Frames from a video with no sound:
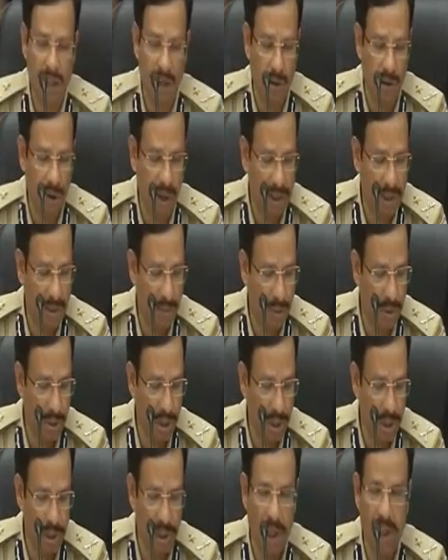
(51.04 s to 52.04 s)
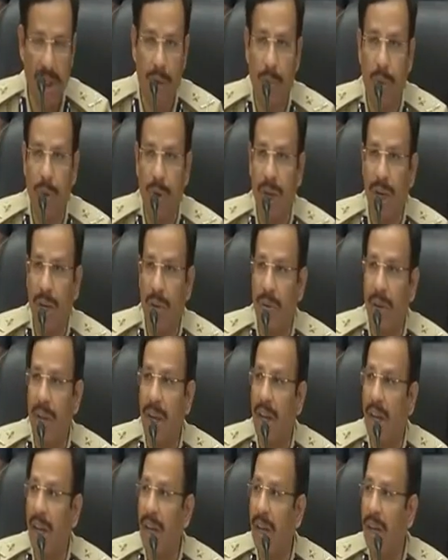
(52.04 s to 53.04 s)
అయ్యే అవకాశం ఉంది దాదాపు రెండు
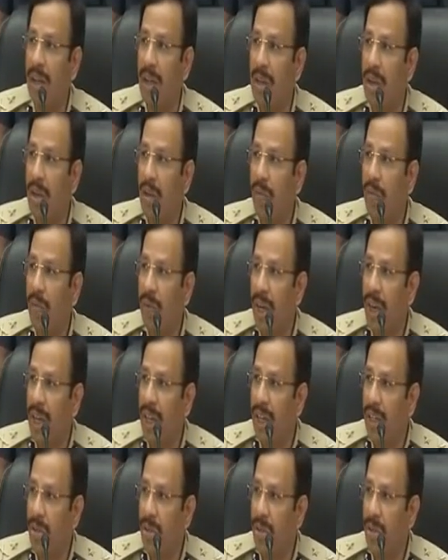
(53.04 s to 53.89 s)
వేల ఫేక్